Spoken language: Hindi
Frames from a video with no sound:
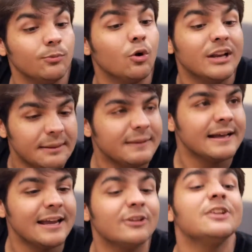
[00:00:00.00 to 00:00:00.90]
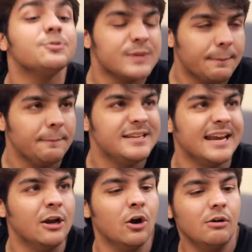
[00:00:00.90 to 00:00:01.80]
तुमको नहीं पता है क्या होता है चुपचाप
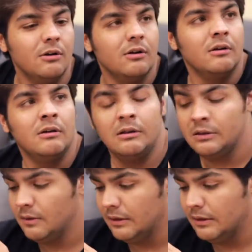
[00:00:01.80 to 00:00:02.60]
पबजी खेलो अच्छा बेटा